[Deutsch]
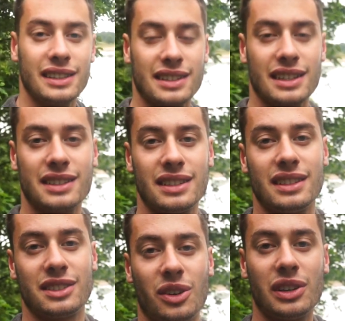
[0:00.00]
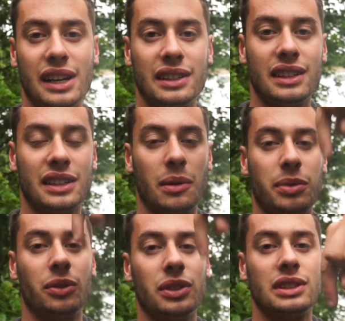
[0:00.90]
Das Ganze ist jetzt online. Ich habe
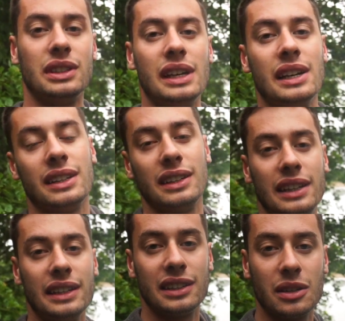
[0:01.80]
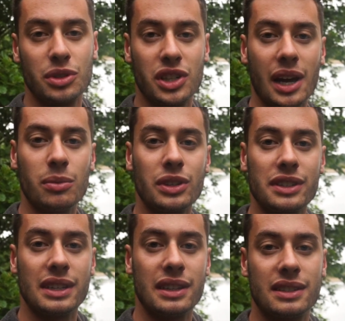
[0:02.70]
hier unten den Link in der Beschreibung
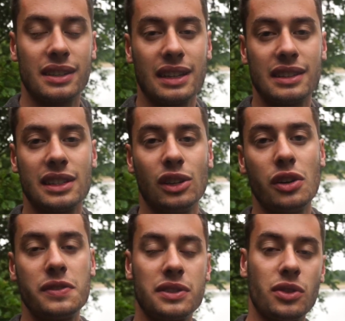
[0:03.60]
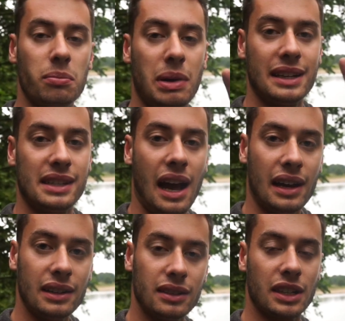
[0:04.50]
gesetzt. Das Ganze läuft jetzt noch ein paar
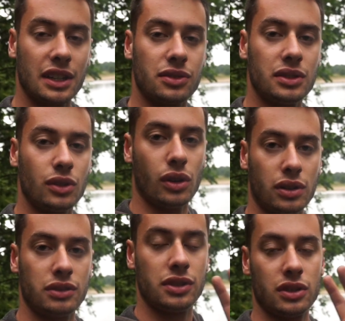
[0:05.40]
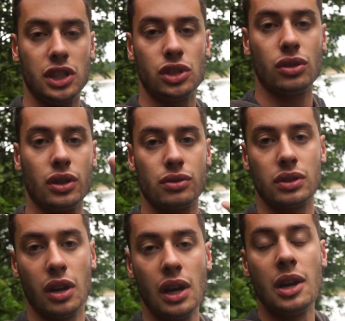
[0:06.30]
Tage. Kannst du dir noch diese T-Shirts
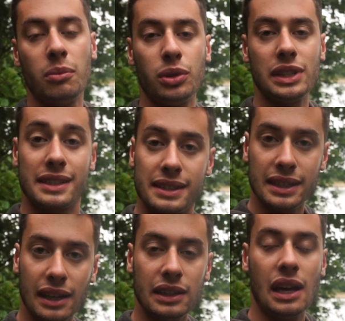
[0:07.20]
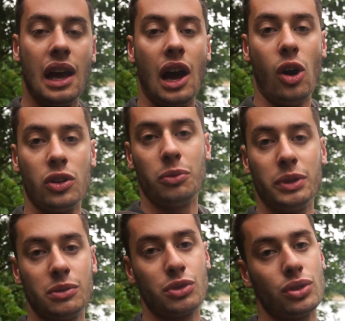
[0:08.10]
oder Pullis sichern. Auch noch
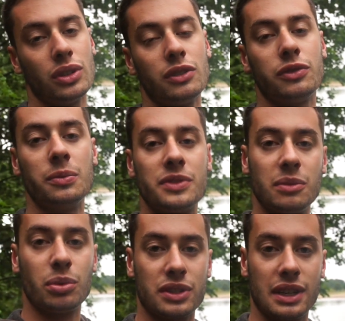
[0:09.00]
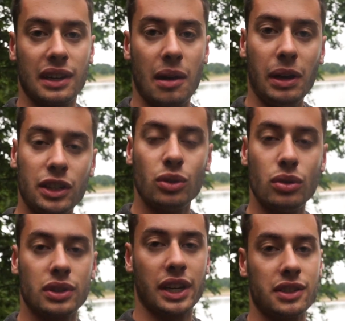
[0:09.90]
mit einem schönen 15%
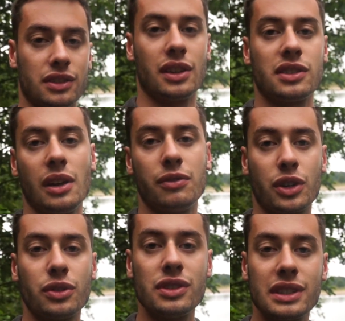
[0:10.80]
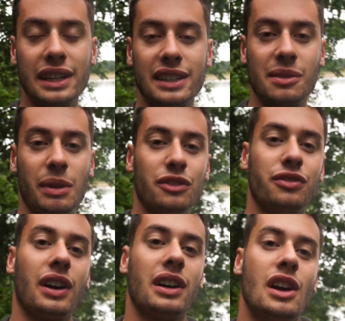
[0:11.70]
Rabattcode. Kriegst das Ganze einfach günstiger jetzt am
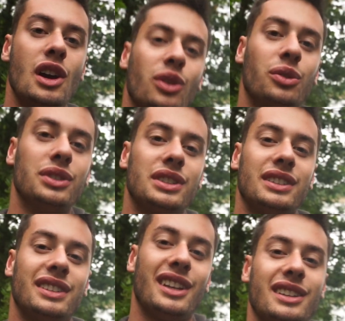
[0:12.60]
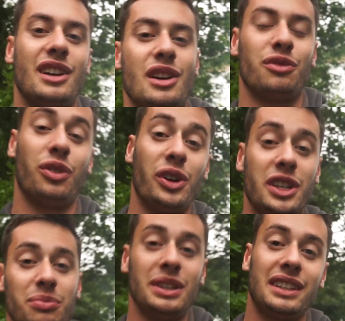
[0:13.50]
Anfang. Und dann freue
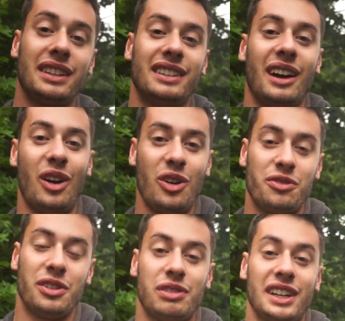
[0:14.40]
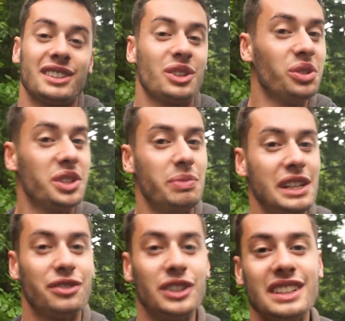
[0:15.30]
ich mich darauf, vielleicht ein cooles
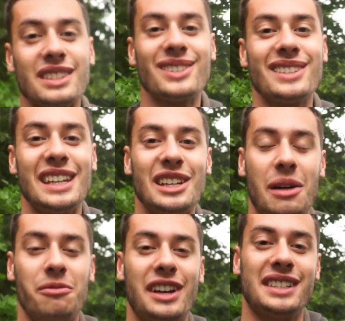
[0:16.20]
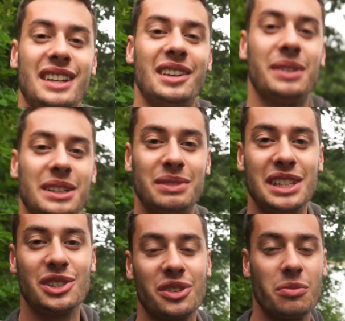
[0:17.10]
Bild von dir zu sehen am Wasser mit einem
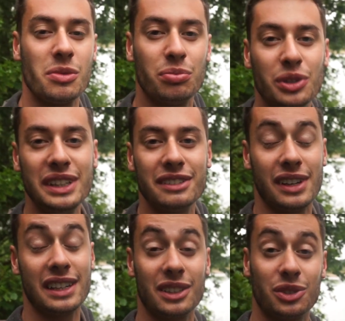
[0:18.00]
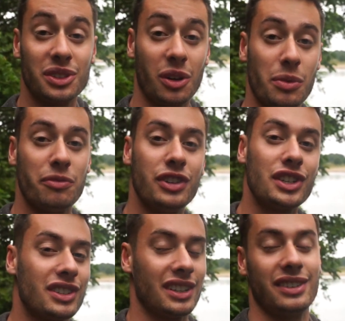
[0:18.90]
T-Shirt oder mit einem Pulli. Vielleicht natürlich auch mit einem
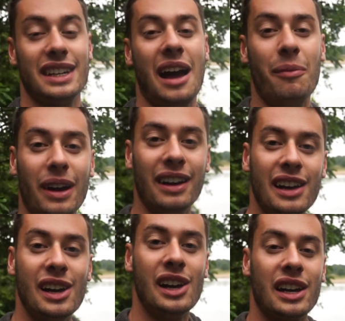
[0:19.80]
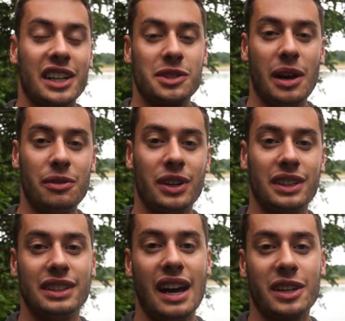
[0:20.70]
Fisch. Das wäre der Hammer. Kannst mir einfach
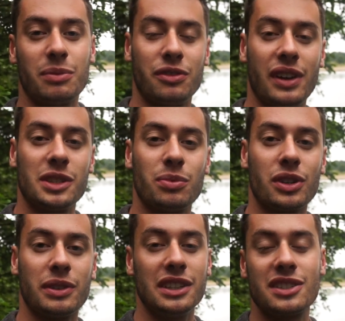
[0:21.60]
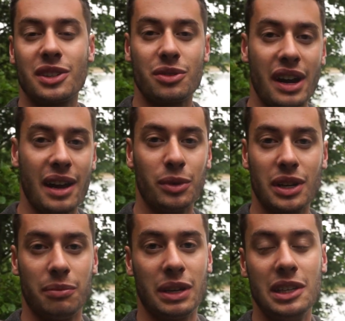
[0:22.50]
eine Nachricht bei Facebook, Instagram
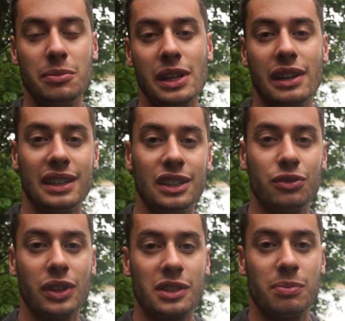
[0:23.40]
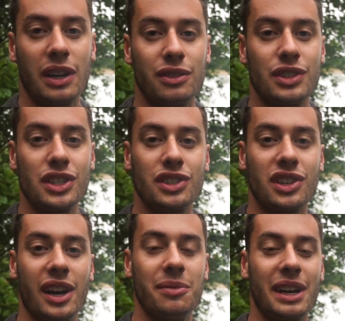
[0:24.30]
oder per E-Mail an Influencebaden Fishing
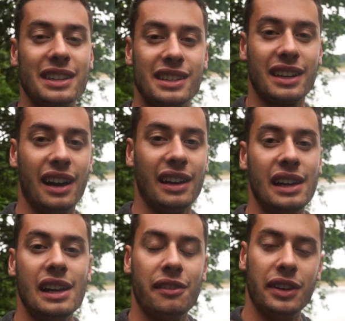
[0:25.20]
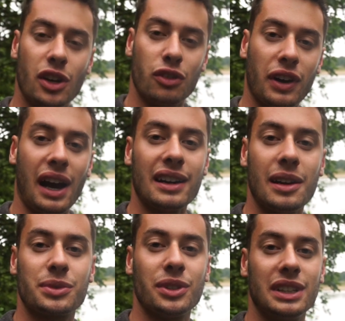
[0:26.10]
schreiben. Ganz egal. Wenn ihr auch Fragen
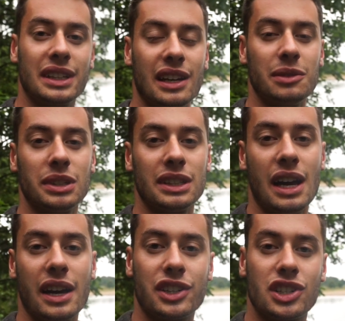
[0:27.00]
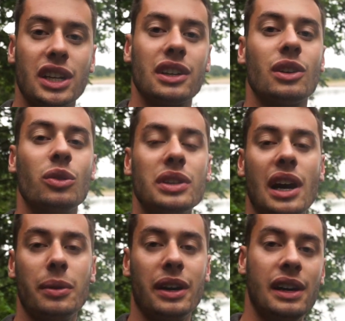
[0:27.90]
habt, könnt ihr gerne mir eine Nachricht schicken oder
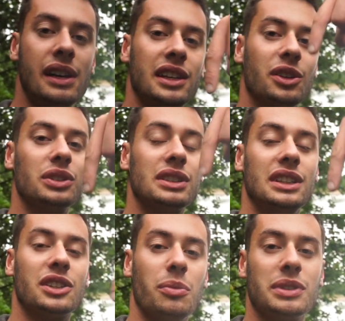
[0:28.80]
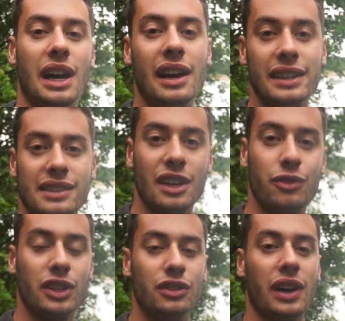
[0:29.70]
aber hier unten in die Kommentare Kommentare jetzt
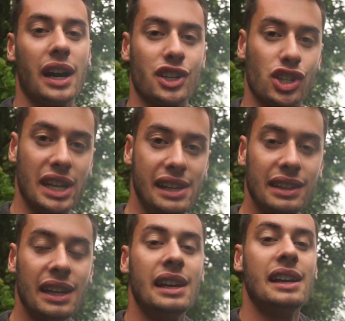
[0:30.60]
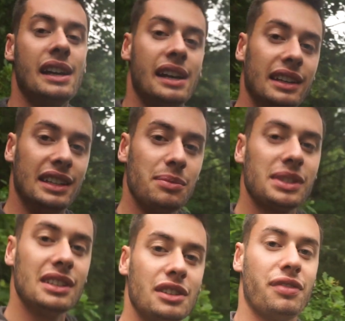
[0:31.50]
einfach eine Frage stellen. In dem
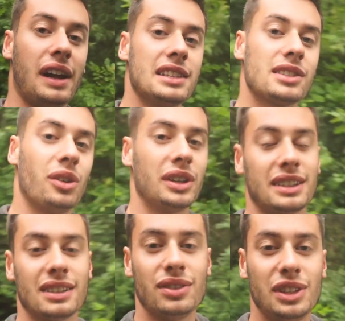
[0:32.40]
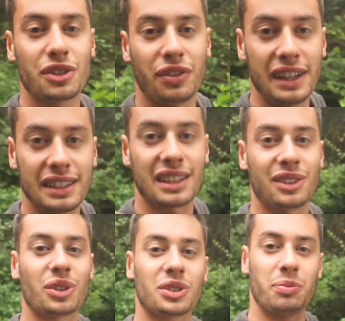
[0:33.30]
Sinne, falls euch das Video gefallen hat, dann
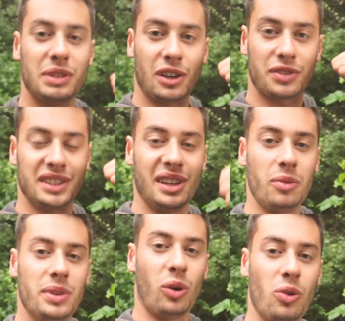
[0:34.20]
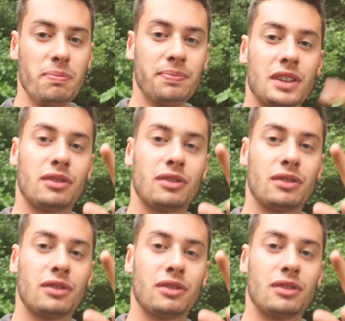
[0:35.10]
drückt doch bitte auf den Daumen nach oben.